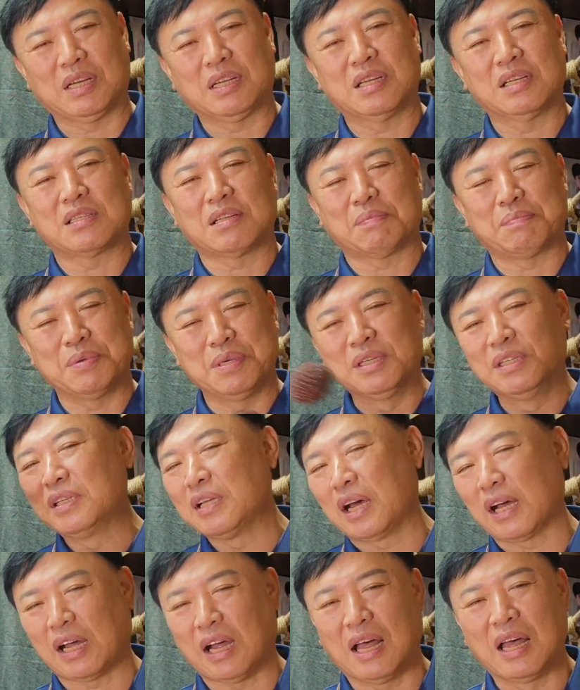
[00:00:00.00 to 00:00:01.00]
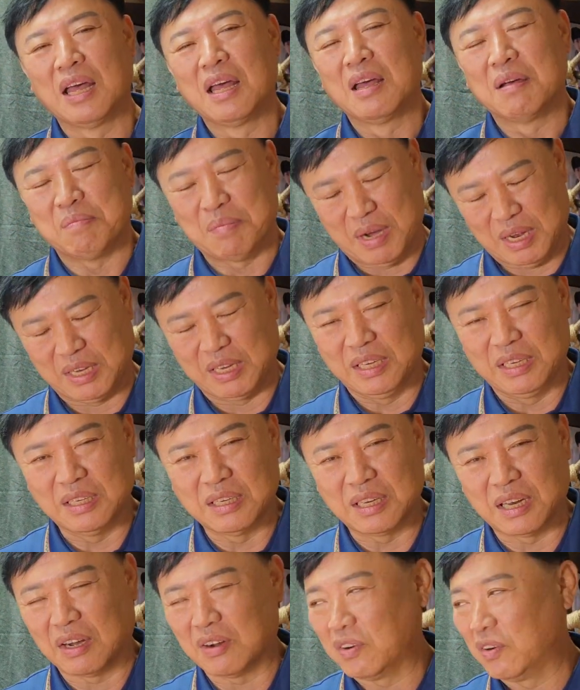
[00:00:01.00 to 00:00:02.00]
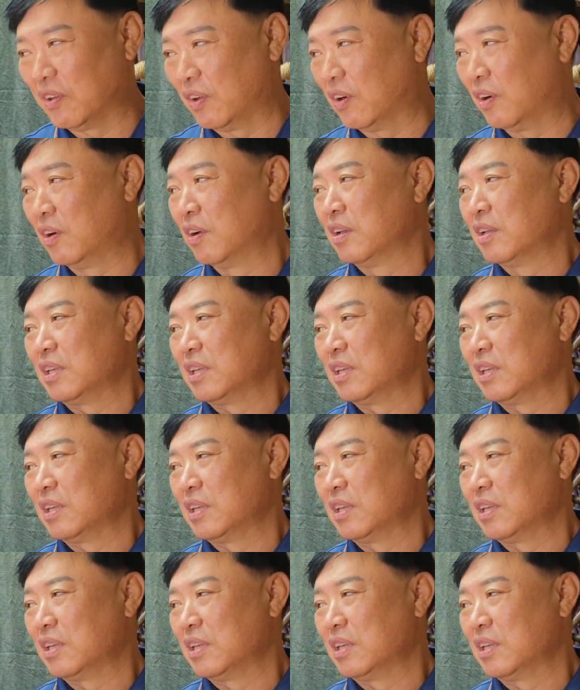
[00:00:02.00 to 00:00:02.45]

그래서 변화가 많이 일어나고요.